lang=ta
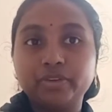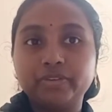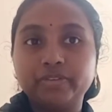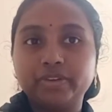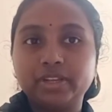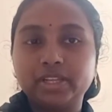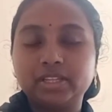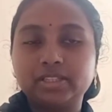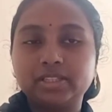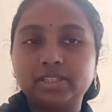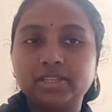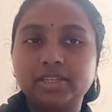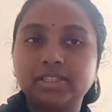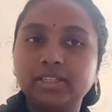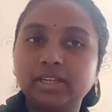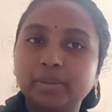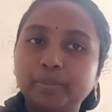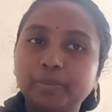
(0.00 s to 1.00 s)
ஃபீவர் இருந்தது
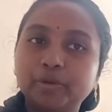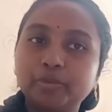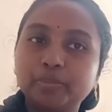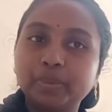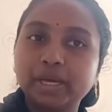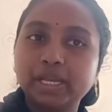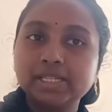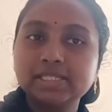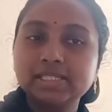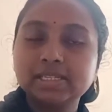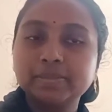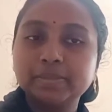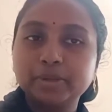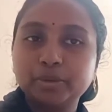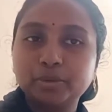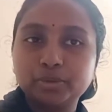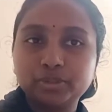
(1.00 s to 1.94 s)
அதுக்கப்புறம் பேரசிட்டமல்